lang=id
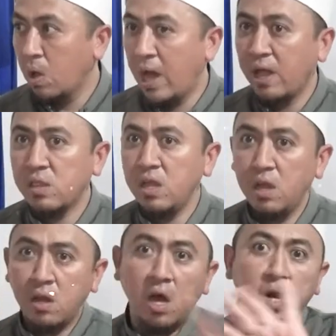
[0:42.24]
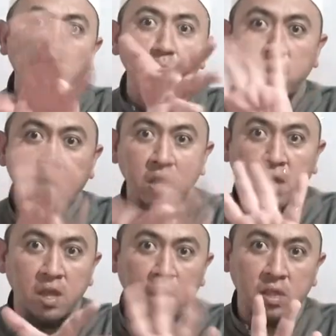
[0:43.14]
Hati, tidak ada urusan
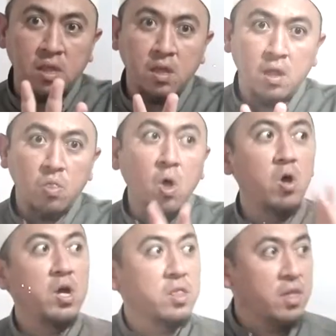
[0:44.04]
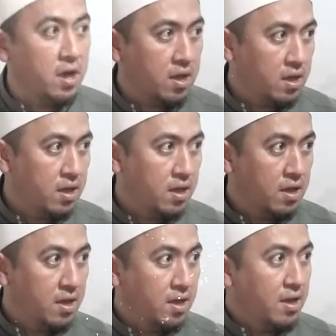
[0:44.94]
kita ini hati. Dohirnya,
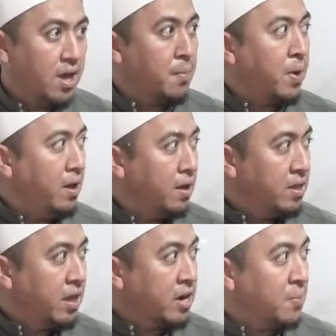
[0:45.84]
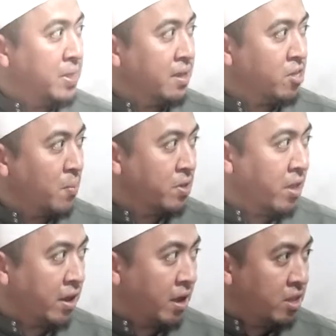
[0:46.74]
apa? Yang diminta sama
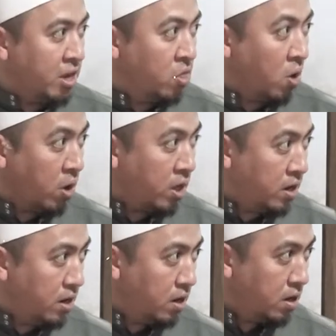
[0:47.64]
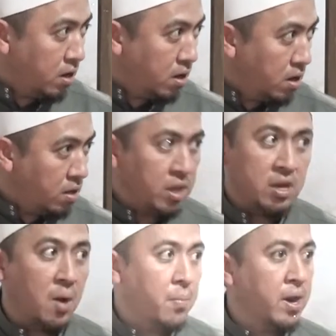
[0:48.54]
syariat ini dohir,
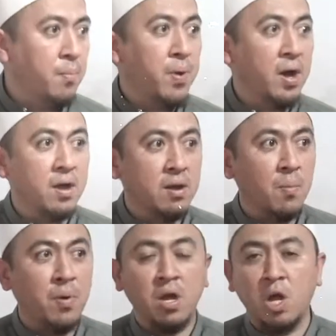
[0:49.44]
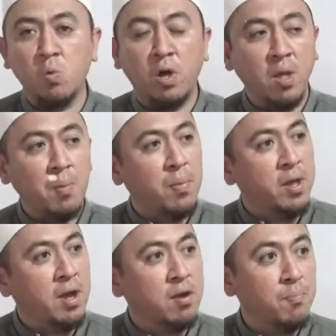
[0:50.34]
tidak menampakkan kepada keduanya
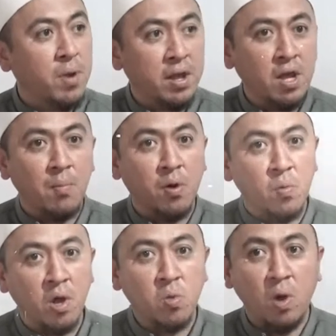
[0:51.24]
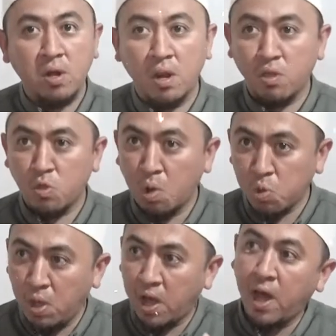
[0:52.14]
memberikan mereka berdua itu adalah
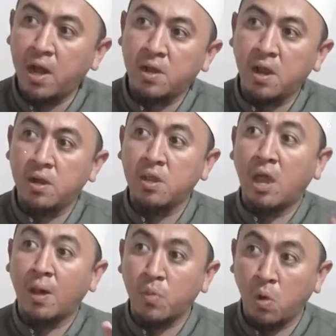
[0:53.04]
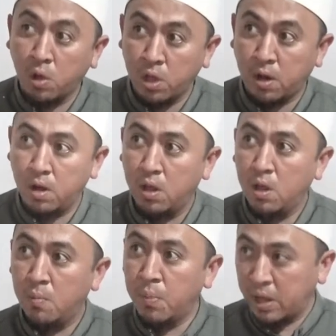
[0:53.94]
sesuatu yang adil di dalam dohir.
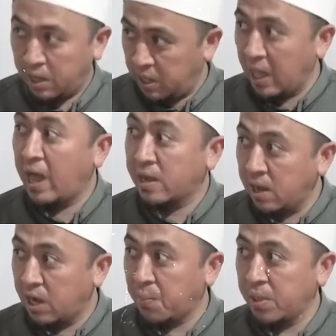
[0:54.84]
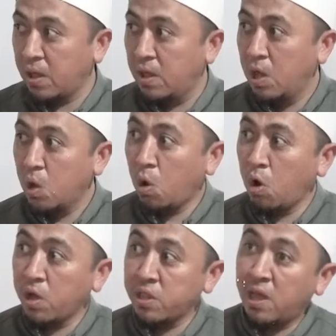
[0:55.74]
Begini adil namanya.
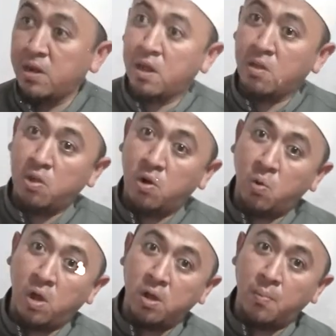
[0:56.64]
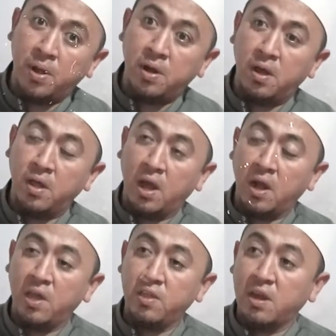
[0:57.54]
Kalau kita ada kecenderungan kepada yang
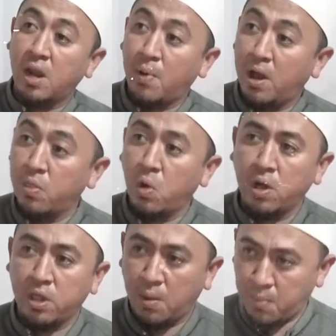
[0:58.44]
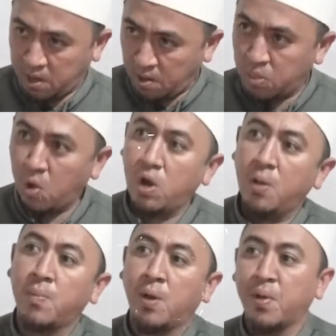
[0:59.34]
lainnya dalam hal dohirnya, maka
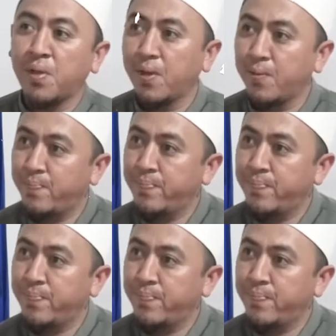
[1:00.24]
dolim namanya.